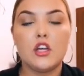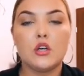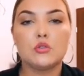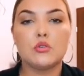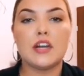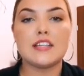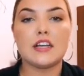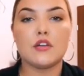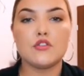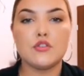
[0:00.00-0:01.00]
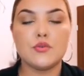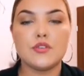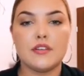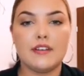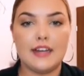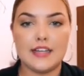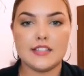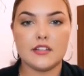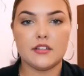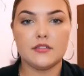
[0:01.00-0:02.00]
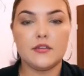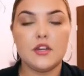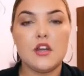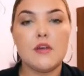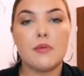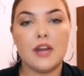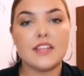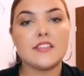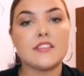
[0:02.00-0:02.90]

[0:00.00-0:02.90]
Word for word: które zakończyły się klęską. Polacy